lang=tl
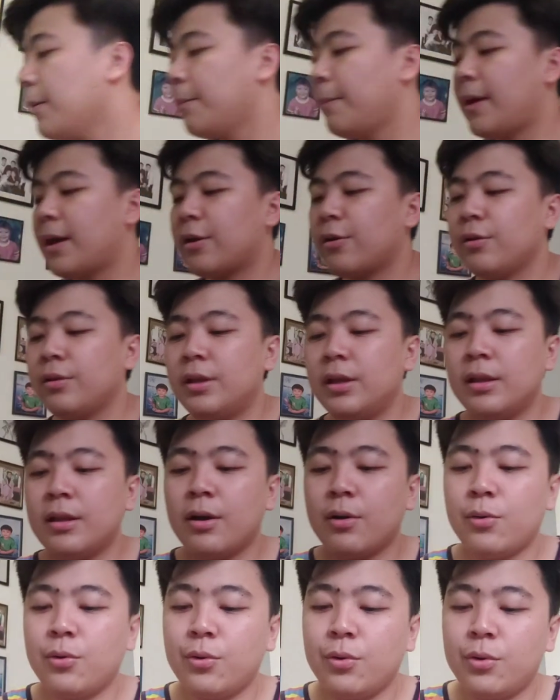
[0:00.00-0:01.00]
Meron din
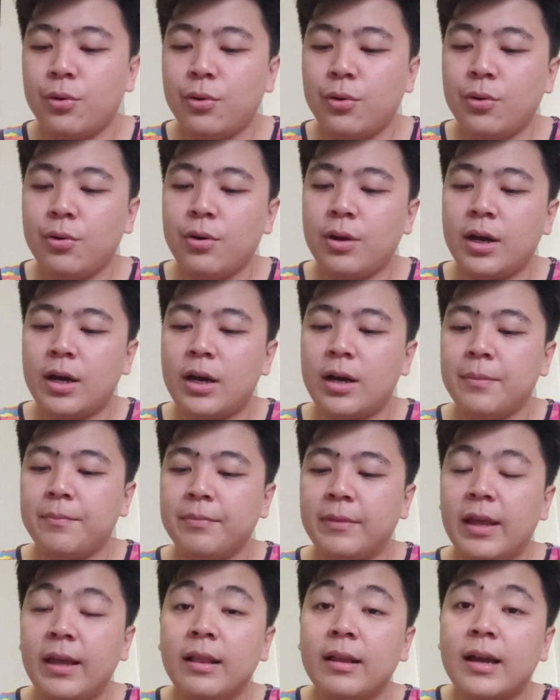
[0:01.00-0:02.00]
akong um,
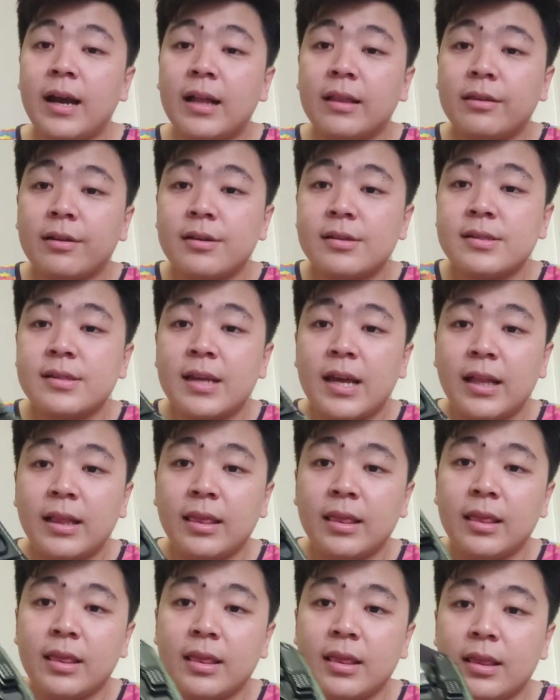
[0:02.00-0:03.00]
nail cutter
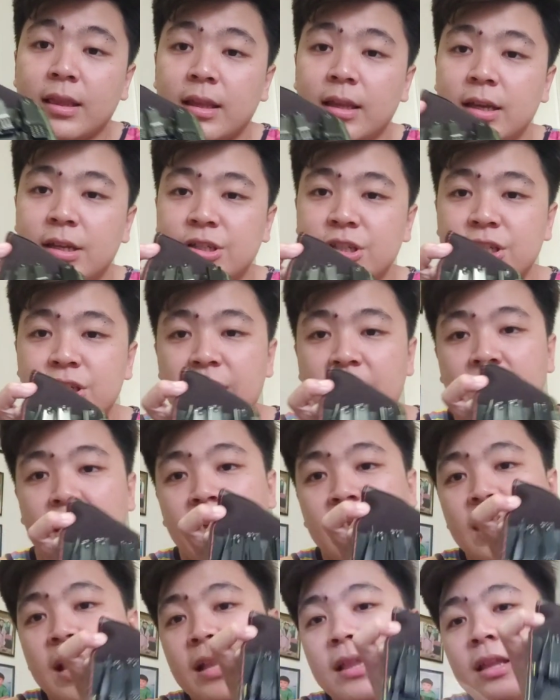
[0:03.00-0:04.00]
set. I-check
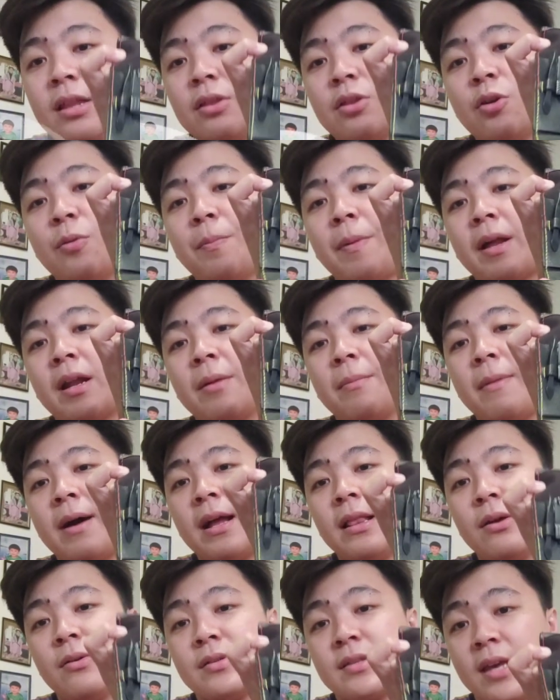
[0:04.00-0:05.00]
in natin to para
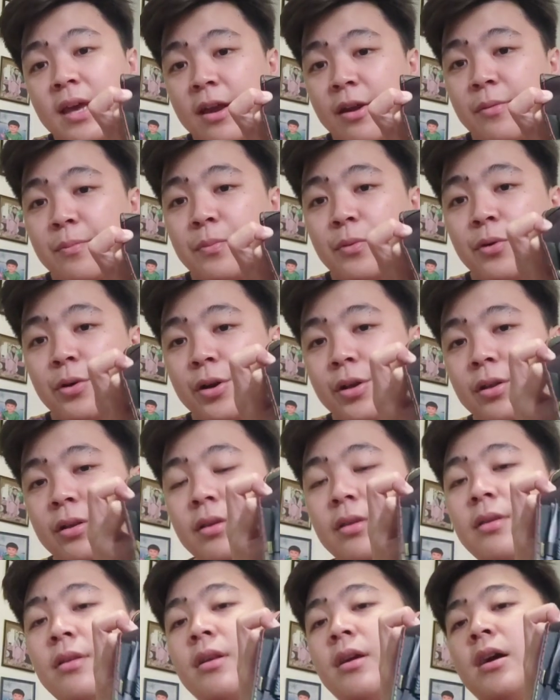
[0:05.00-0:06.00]
ma sa airport.
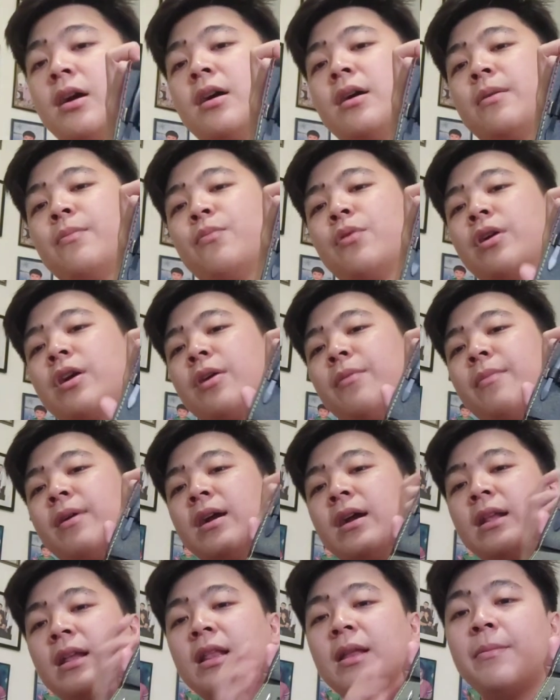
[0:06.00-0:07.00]
Uh, huwag kayong
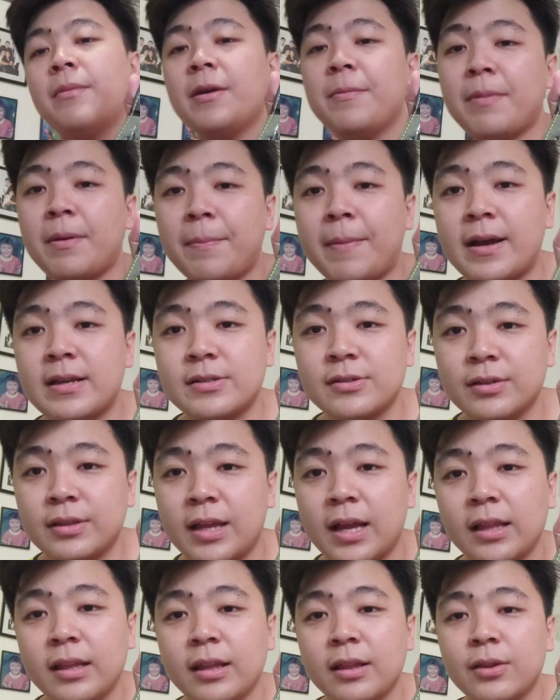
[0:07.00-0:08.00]
mag-alala, may papasok
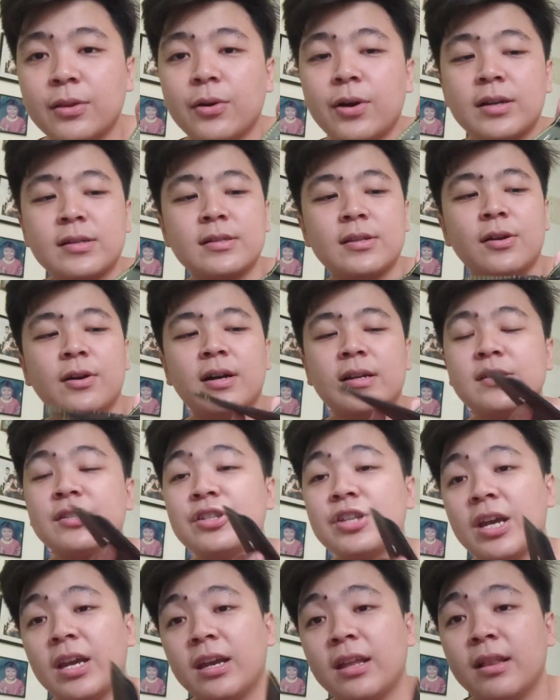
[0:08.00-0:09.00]
natin to as long as
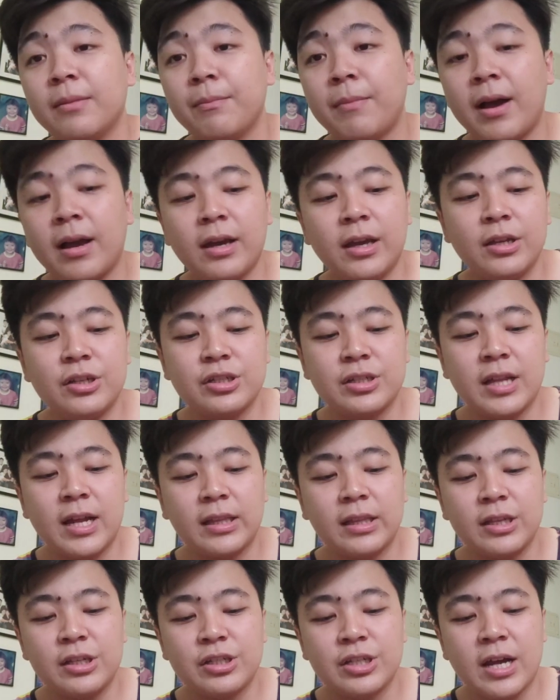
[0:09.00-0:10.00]
check-in baggage
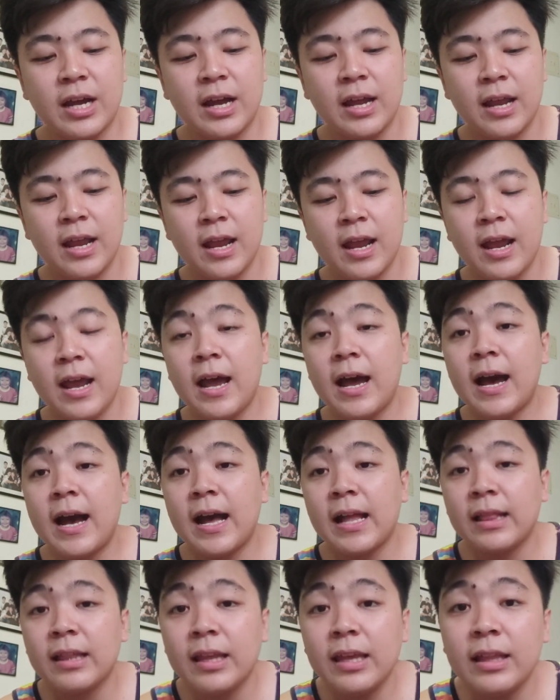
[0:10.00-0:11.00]
natin siya
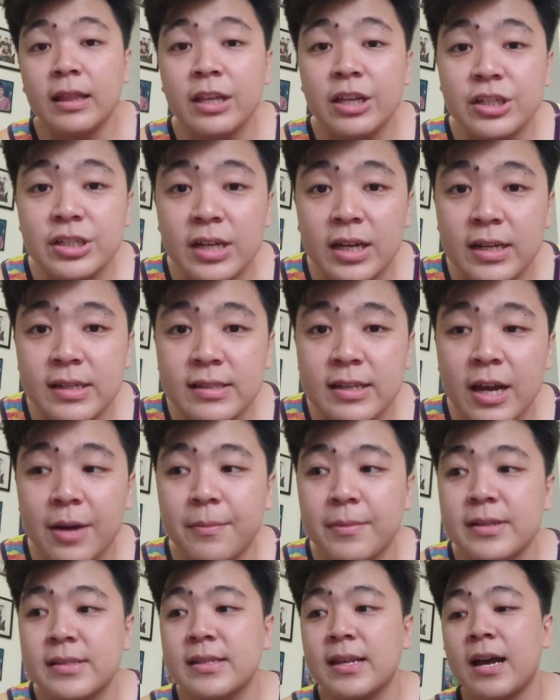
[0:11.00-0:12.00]
at hindi siya
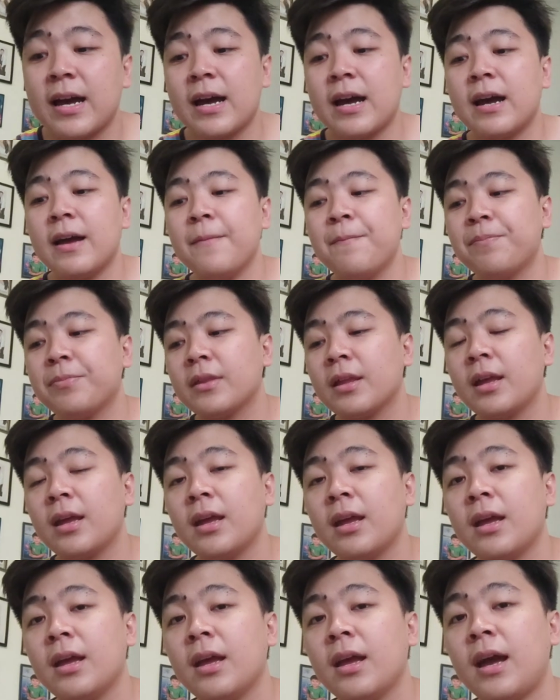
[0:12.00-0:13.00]
kasama sa
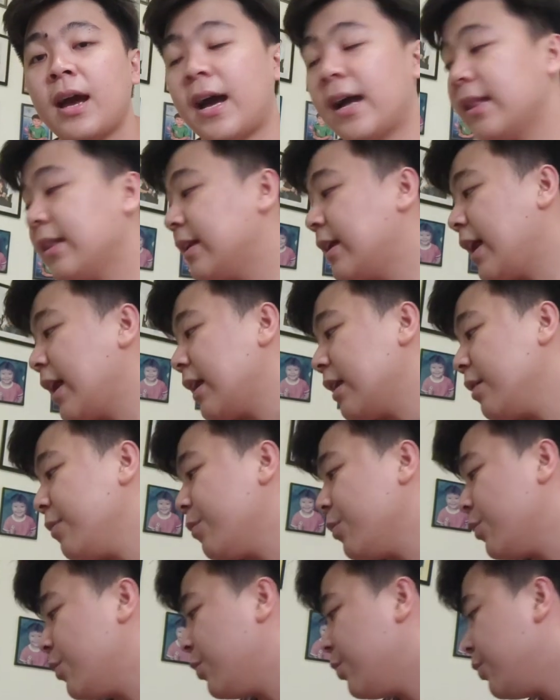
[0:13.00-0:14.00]
hand carry
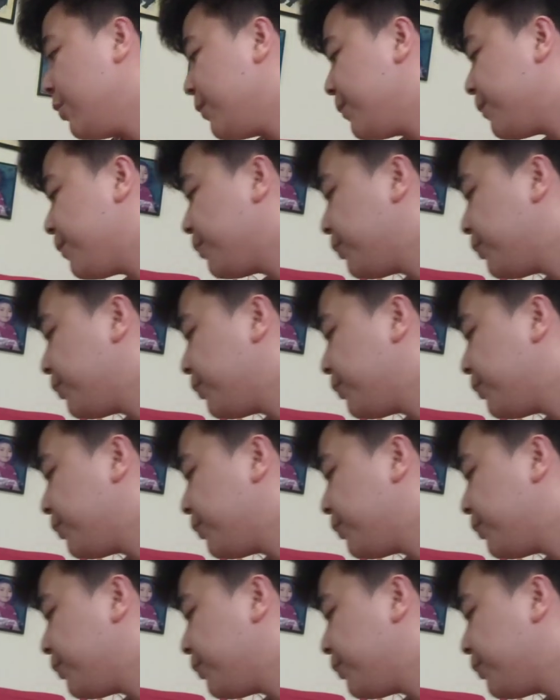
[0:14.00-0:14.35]
mo.